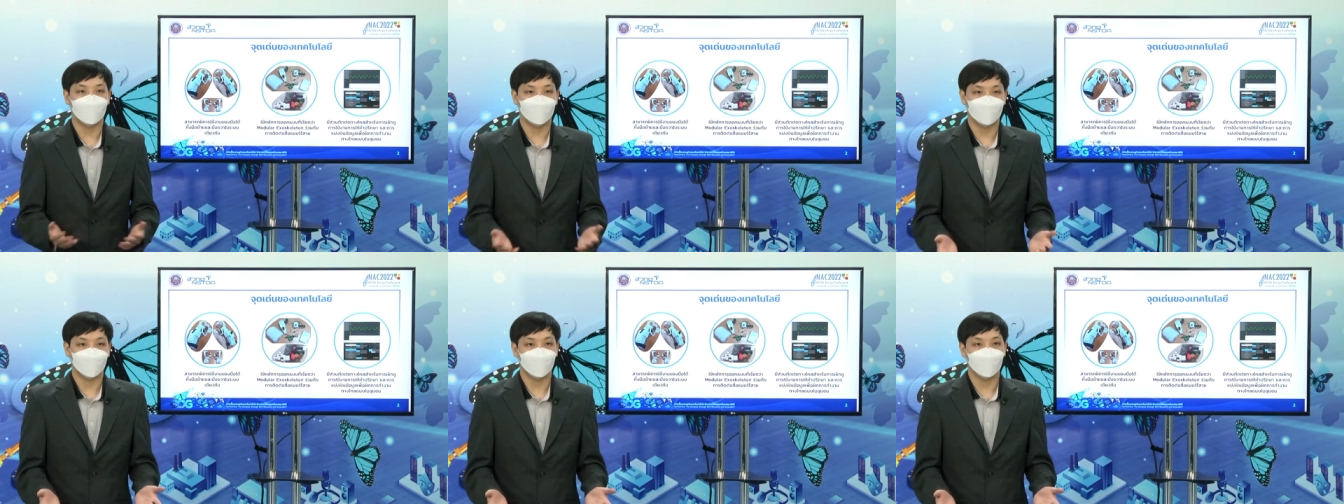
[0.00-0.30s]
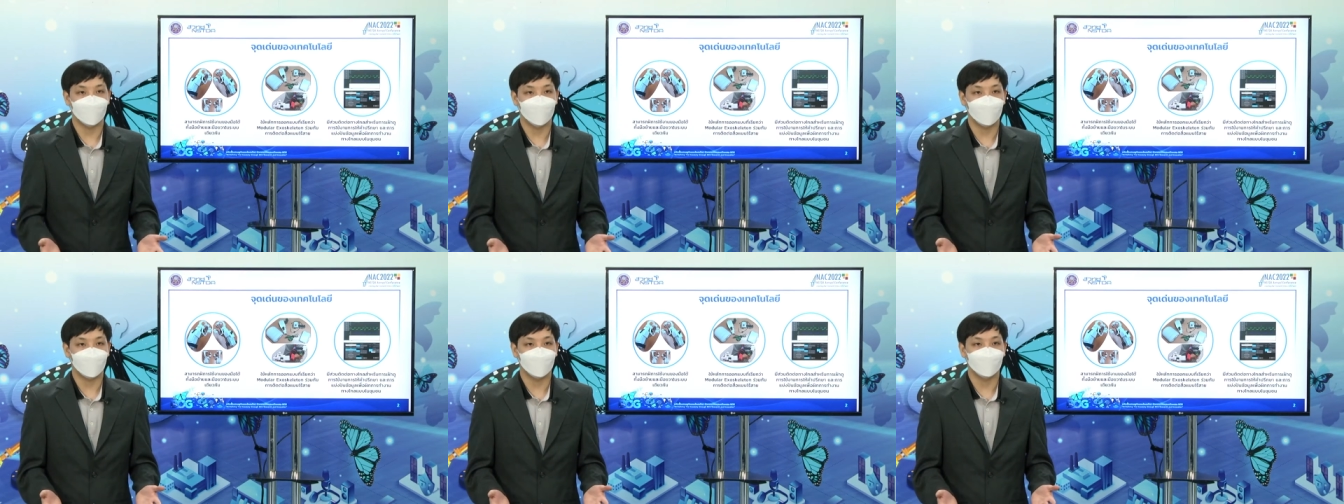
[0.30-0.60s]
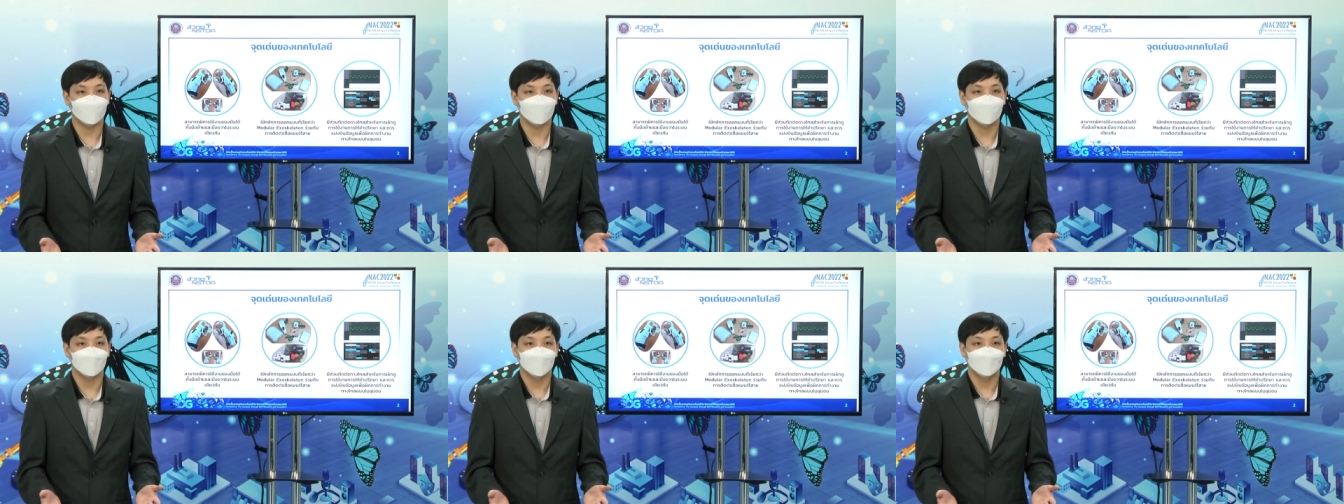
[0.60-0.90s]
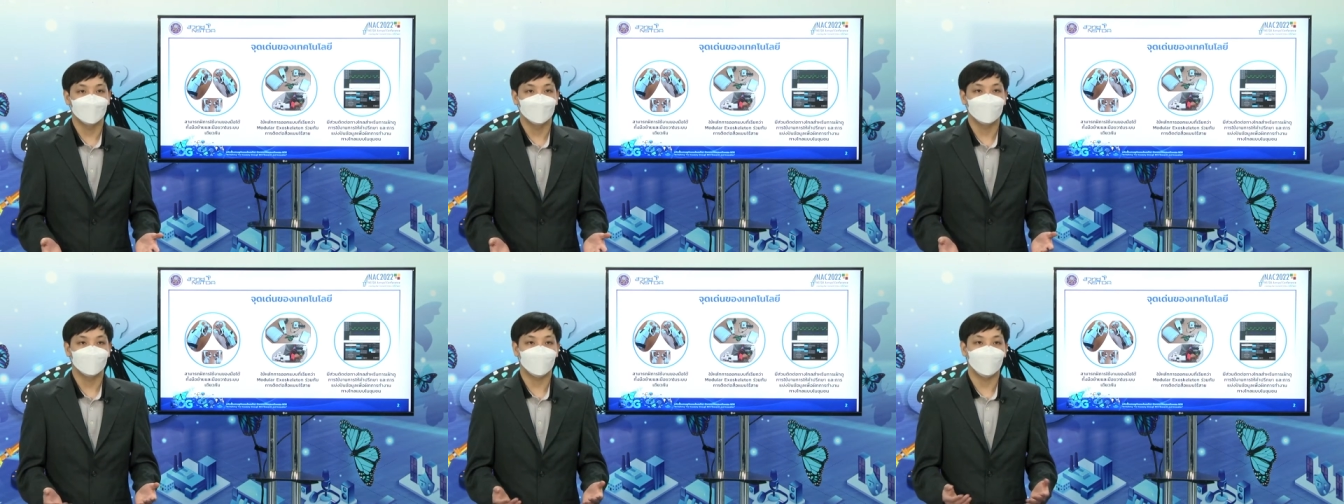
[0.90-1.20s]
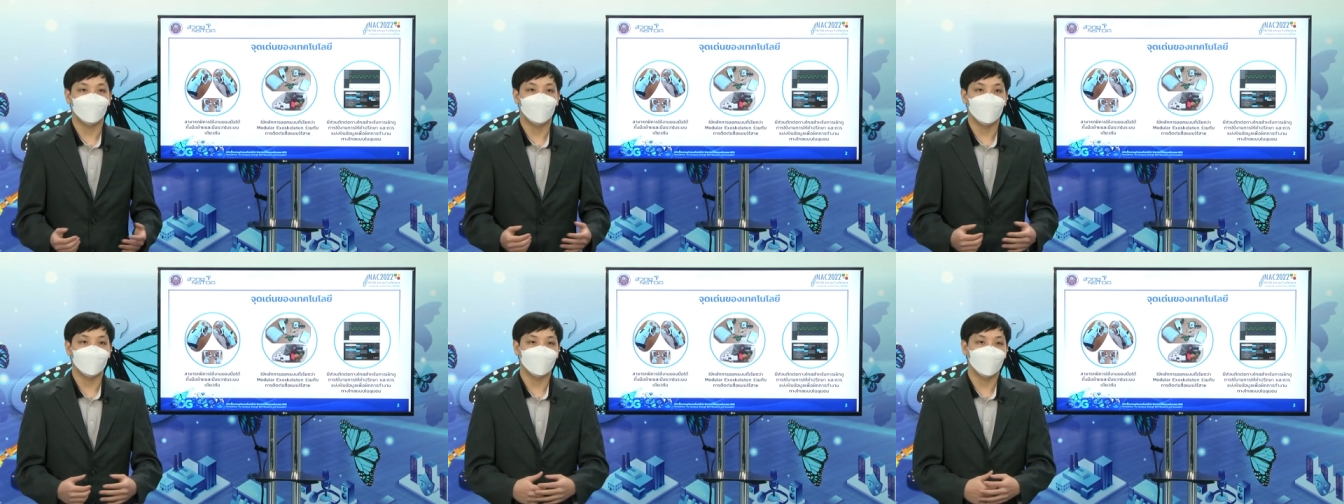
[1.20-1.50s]
ใช้งาน
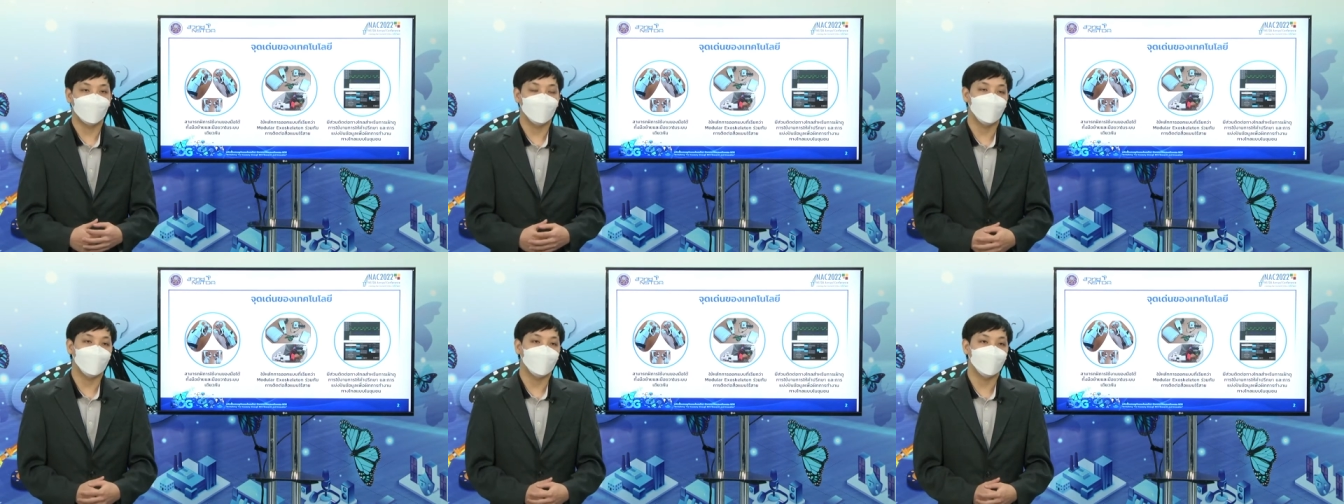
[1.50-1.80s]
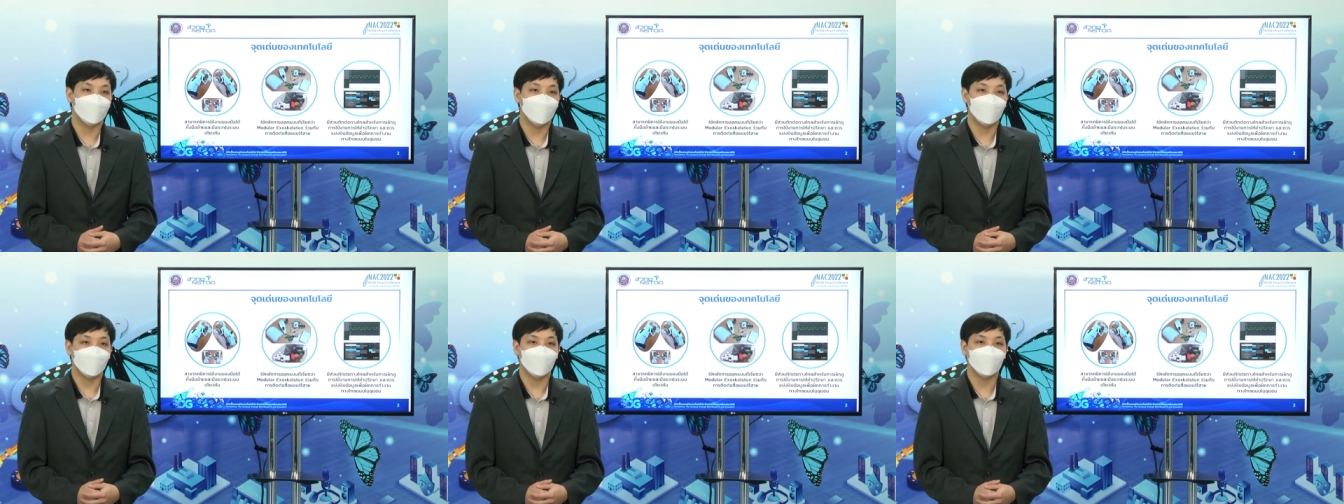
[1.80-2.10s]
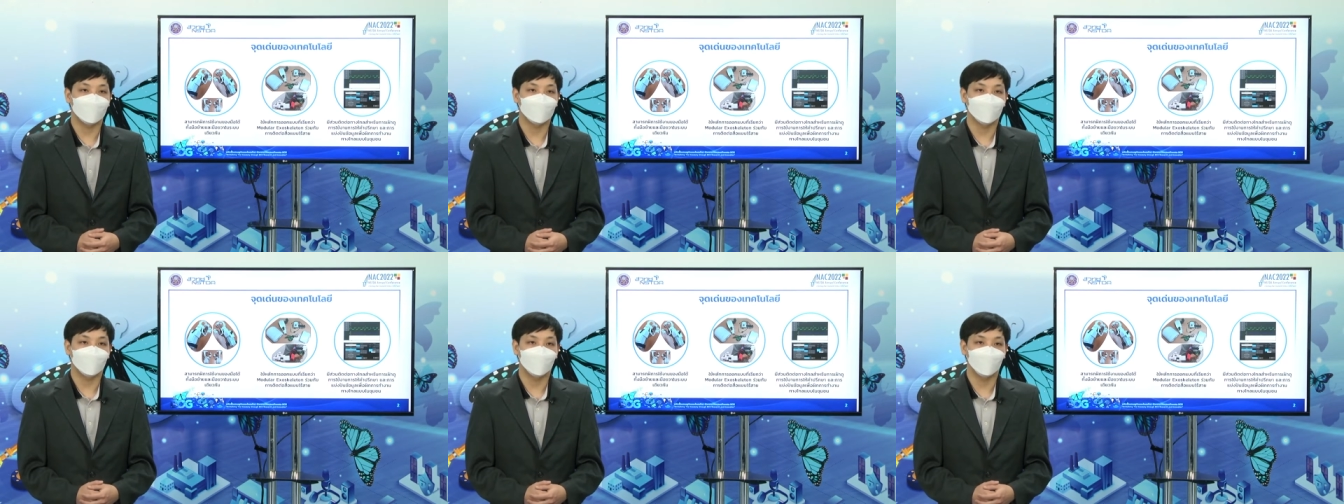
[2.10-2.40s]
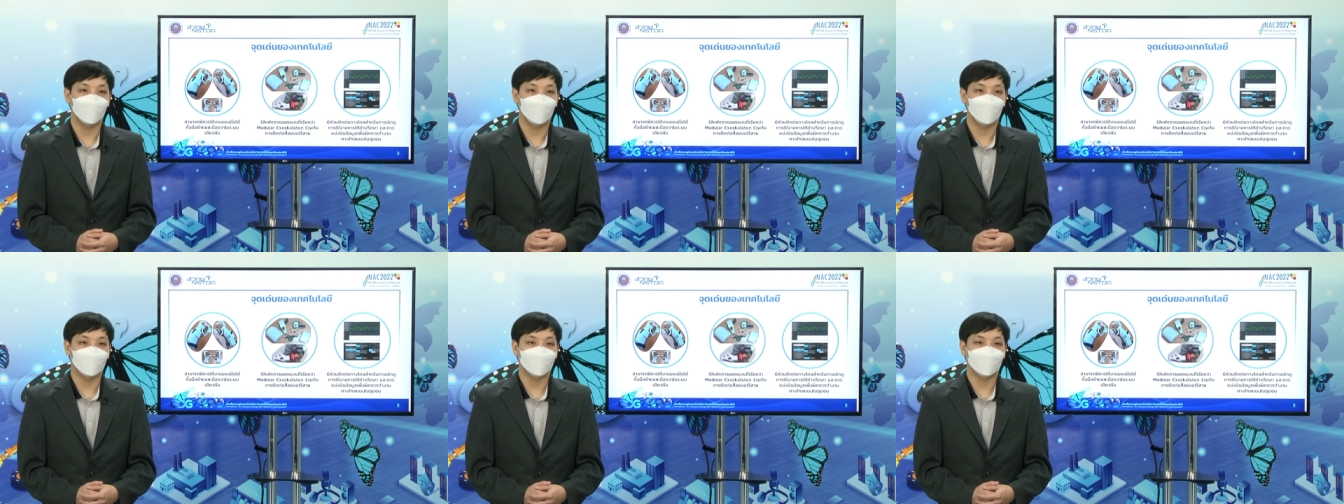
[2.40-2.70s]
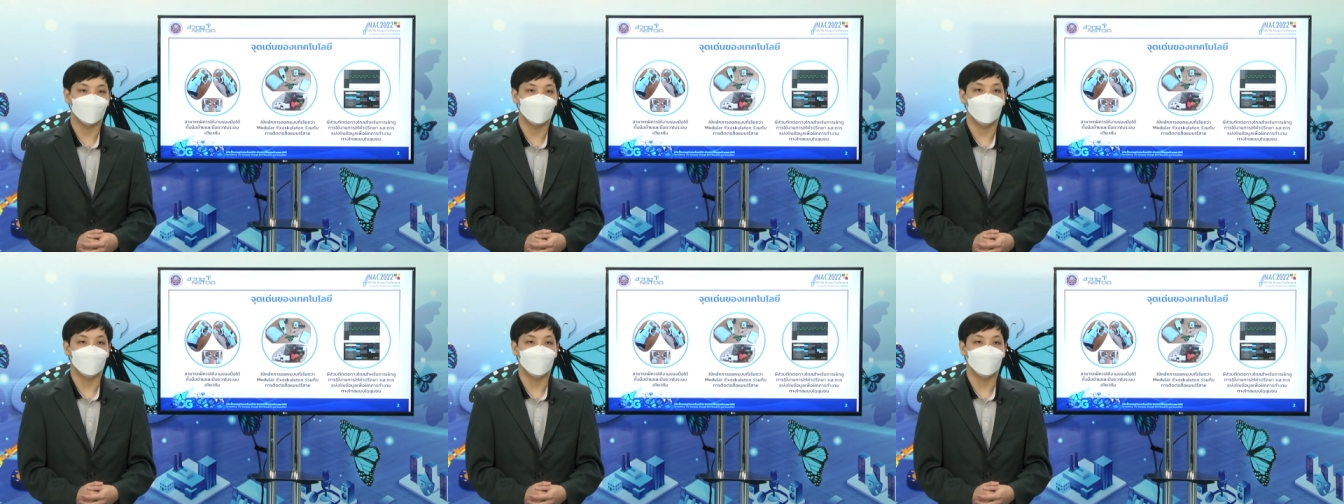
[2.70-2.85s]
สามารถใช้งานได้อย่างสะดวก